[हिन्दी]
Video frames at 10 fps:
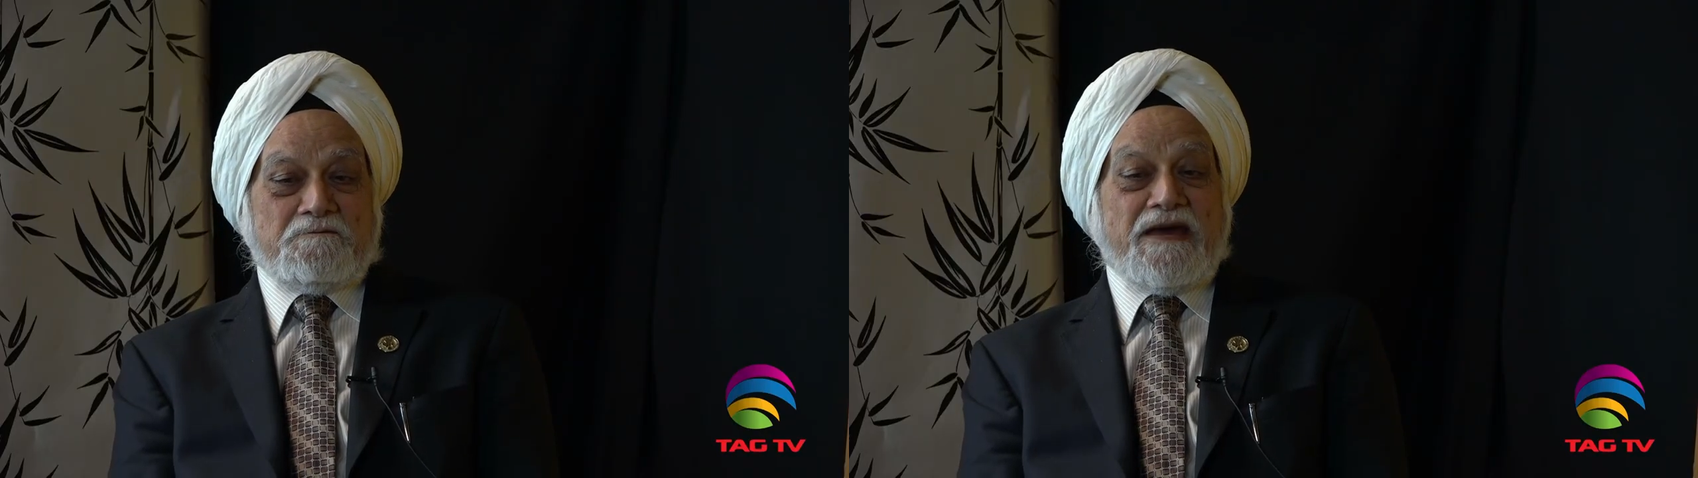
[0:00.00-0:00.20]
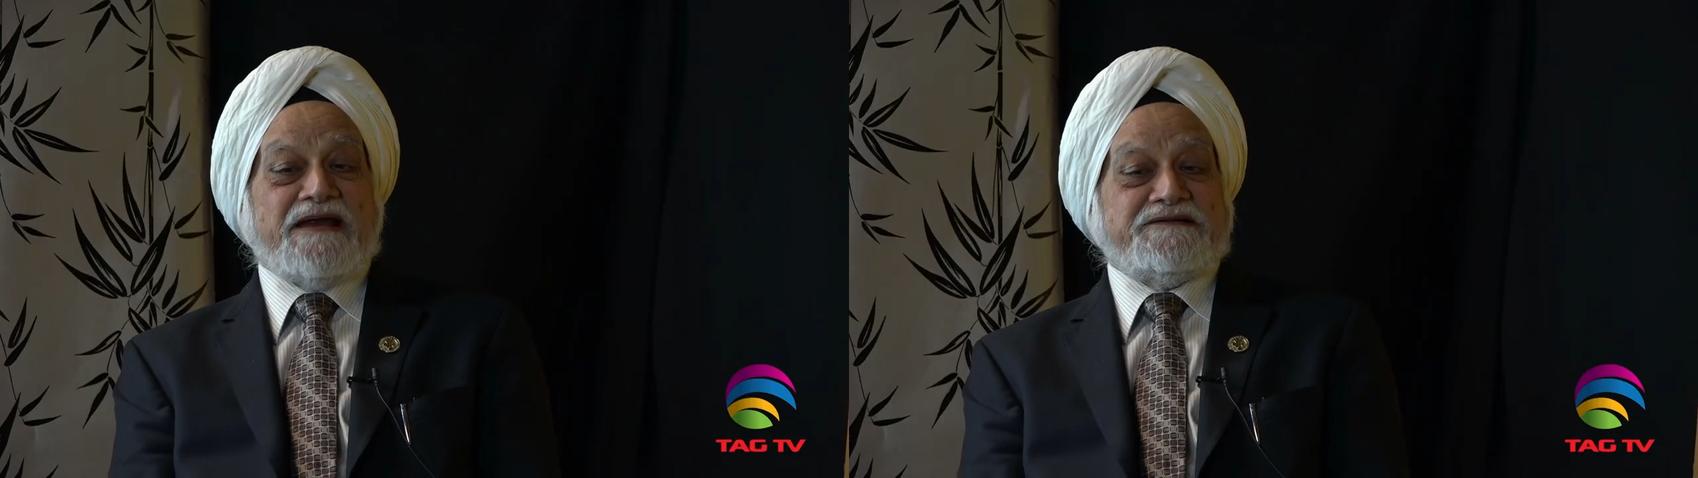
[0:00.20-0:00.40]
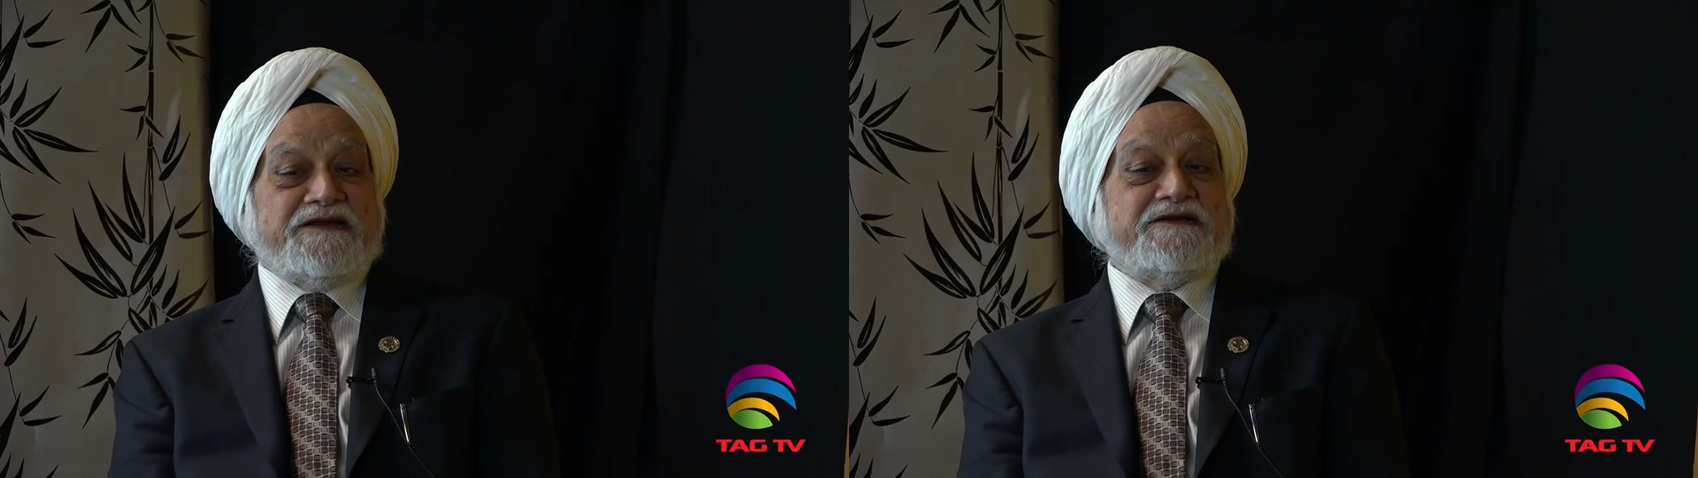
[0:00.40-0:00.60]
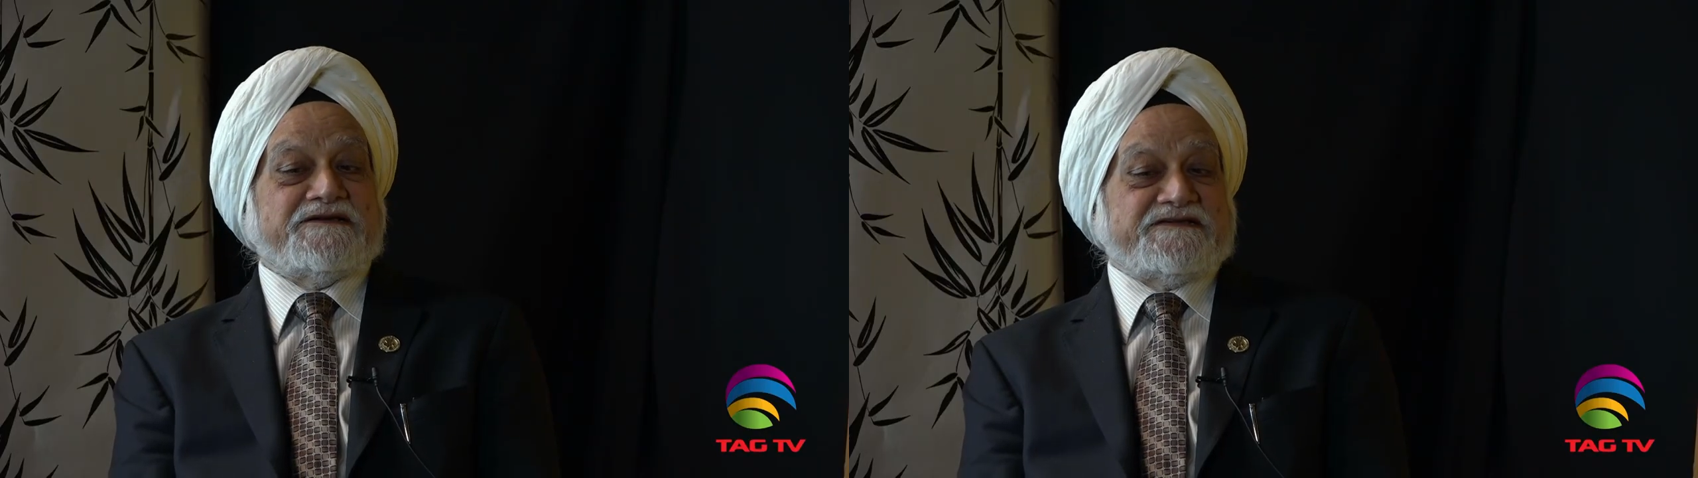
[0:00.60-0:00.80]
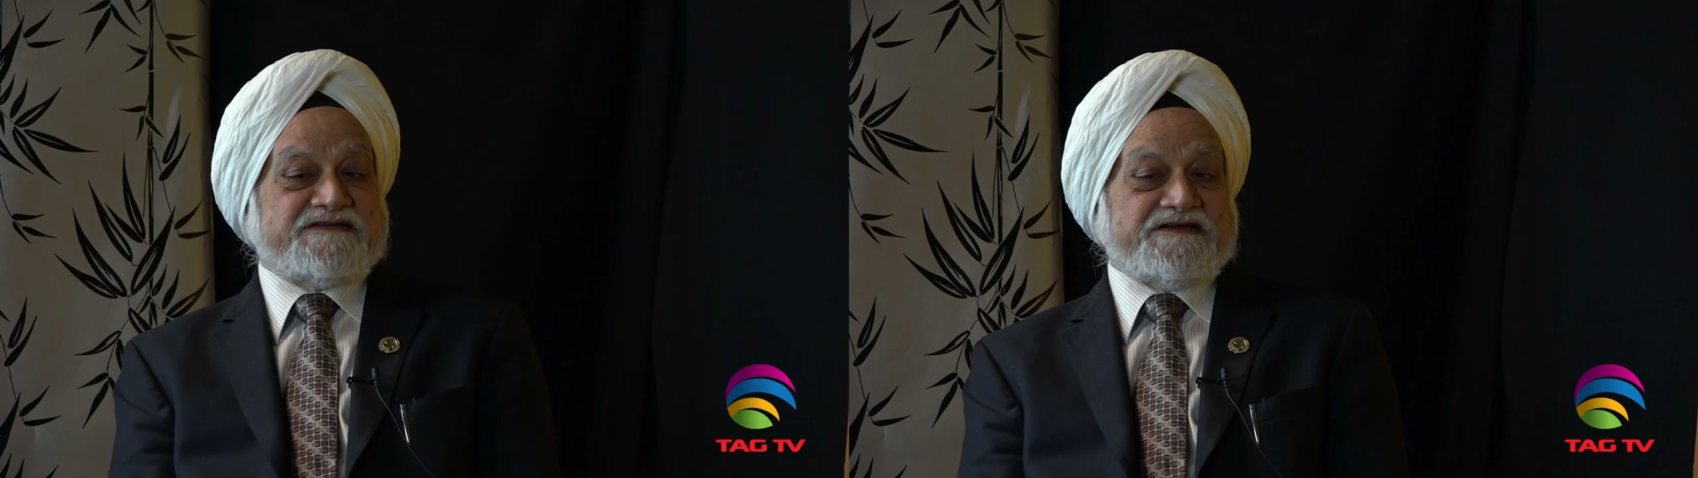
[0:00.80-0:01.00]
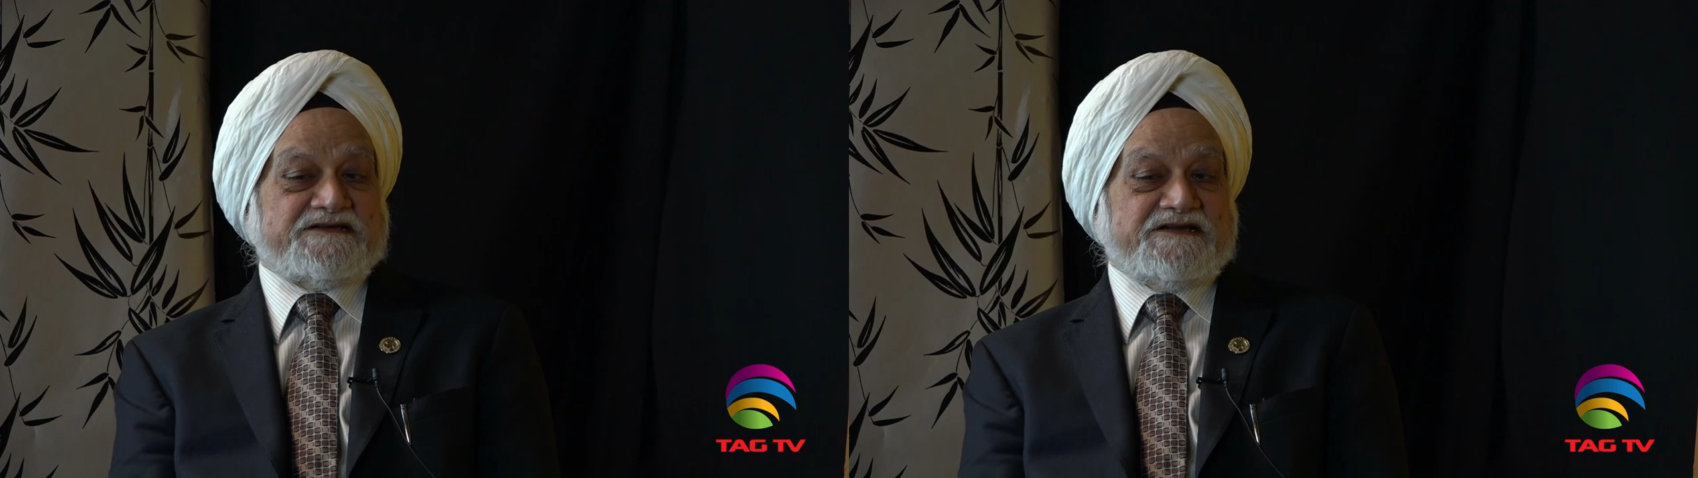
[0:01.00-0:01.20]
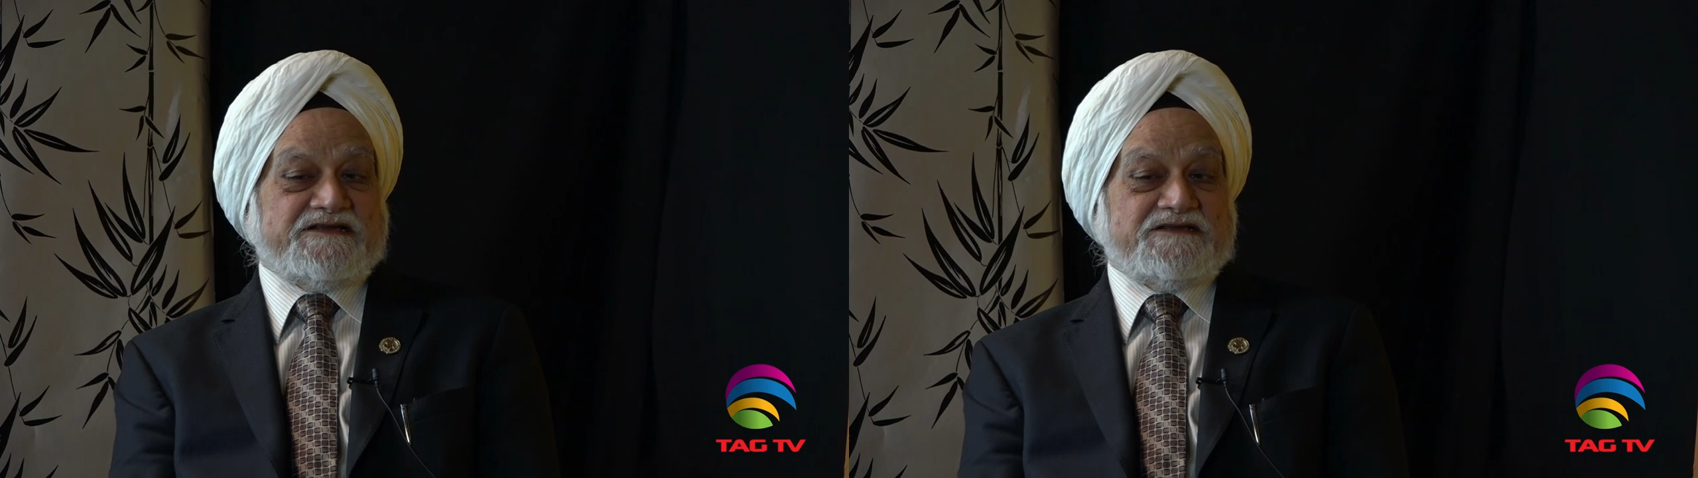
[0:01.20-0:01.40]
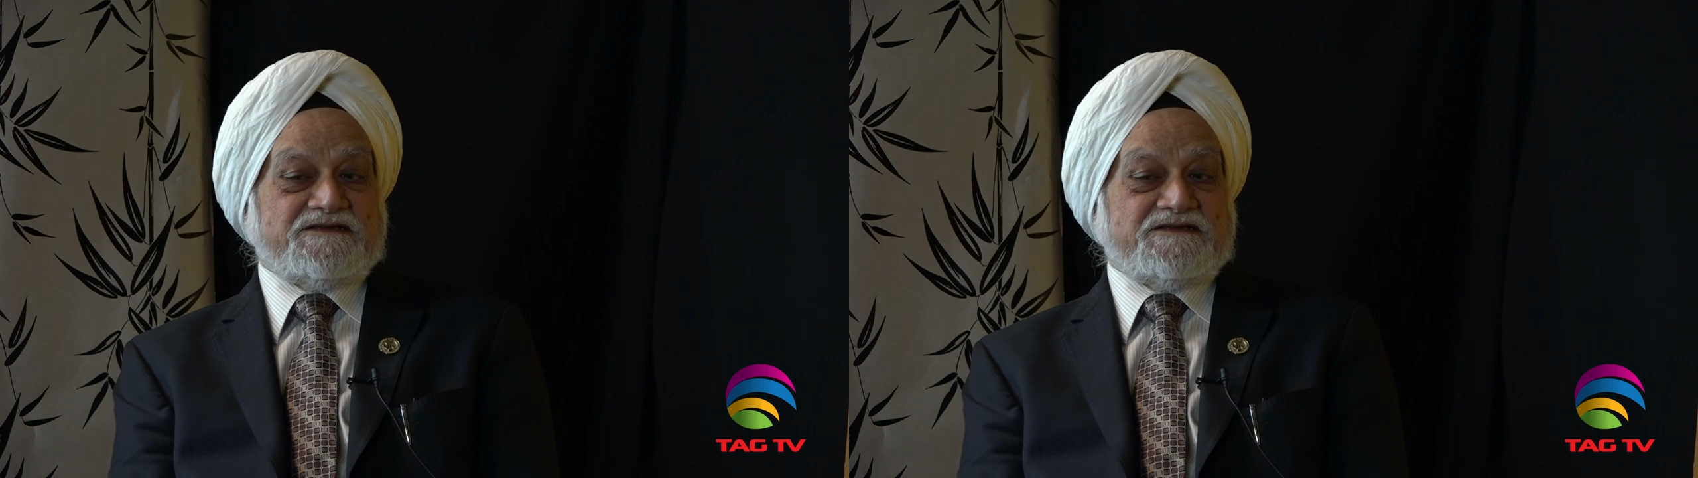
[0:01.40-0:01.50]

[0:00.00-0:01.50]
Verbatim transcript: मैं टिल रिसेंटली